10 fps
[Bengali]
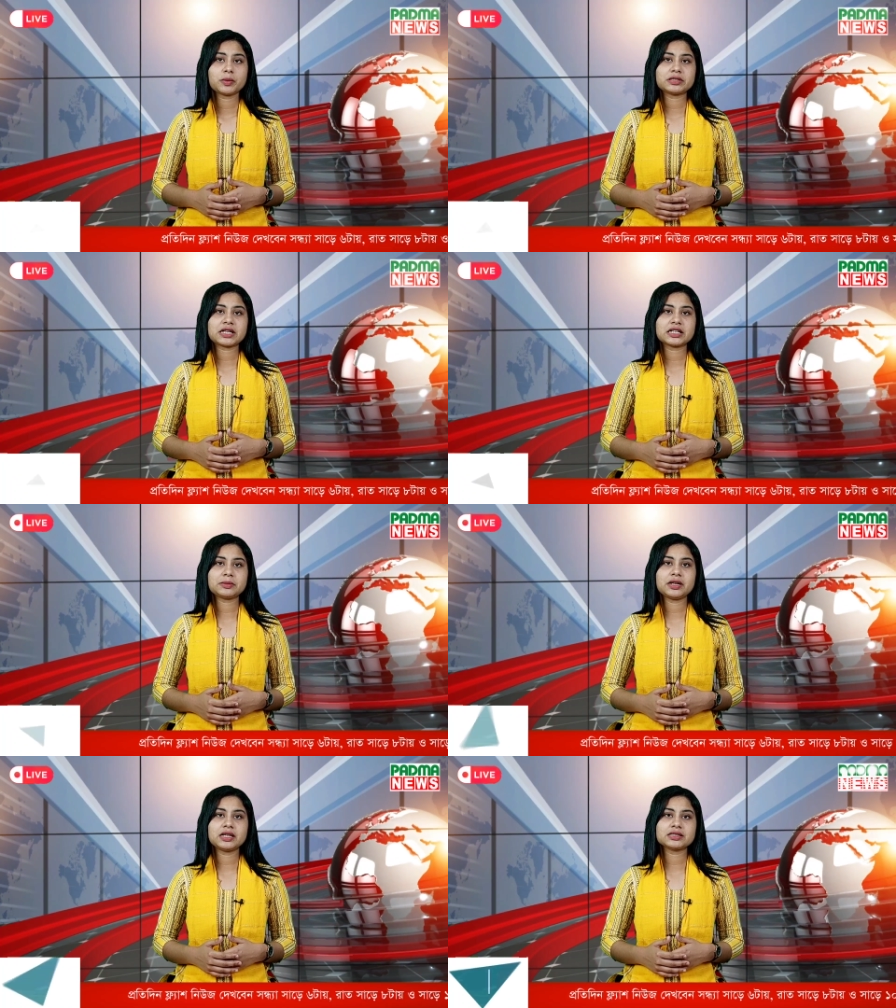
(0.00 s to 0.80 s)
তবে
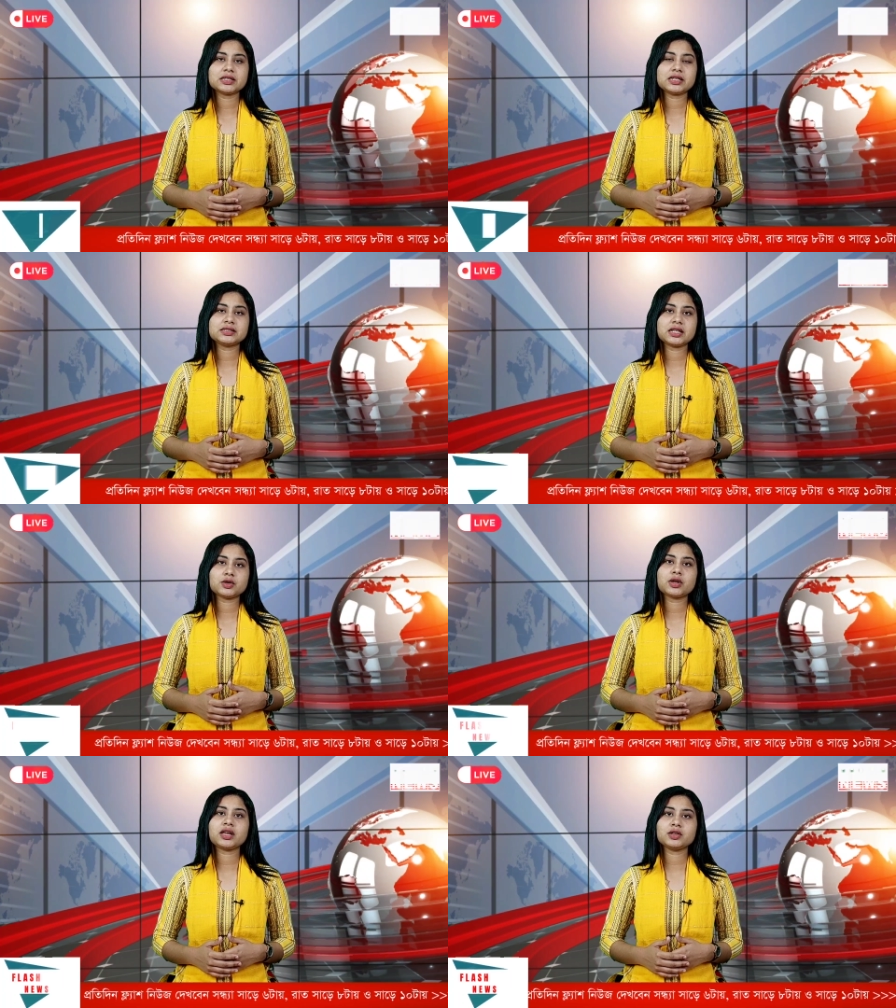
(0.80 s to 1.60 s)
সাকিব আল হাসানের
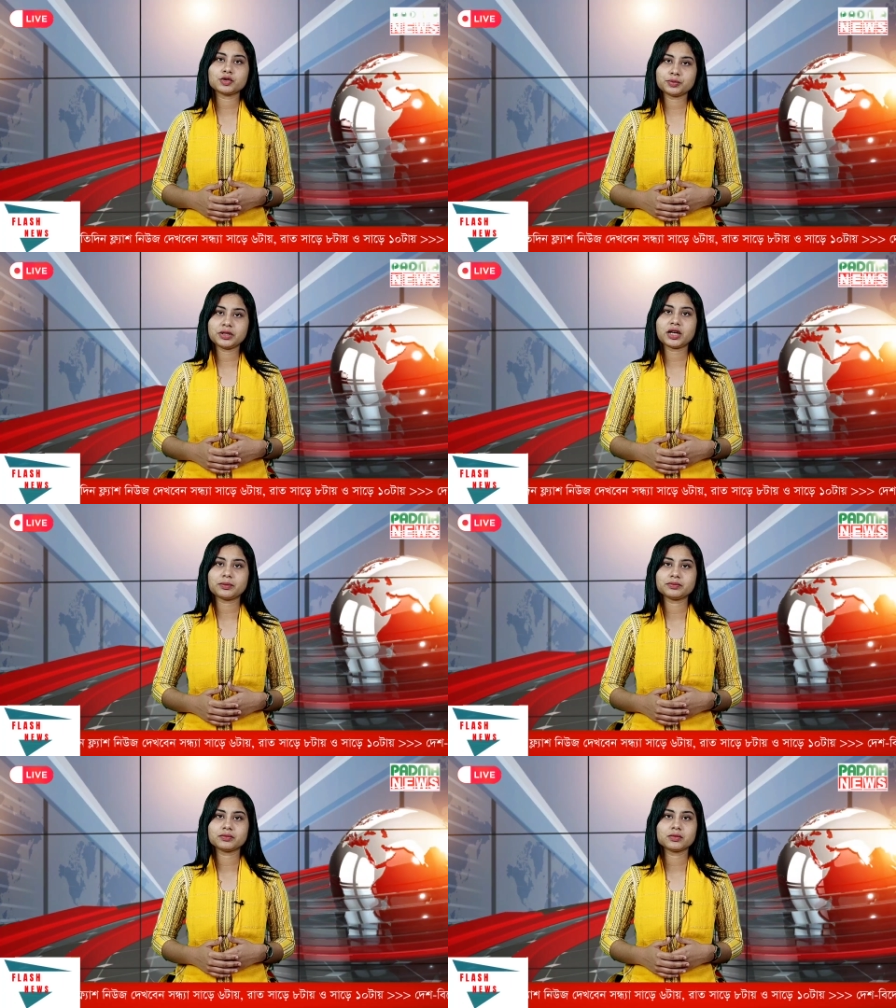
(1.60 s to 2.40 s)
জেনও নেই কোনো বিরাম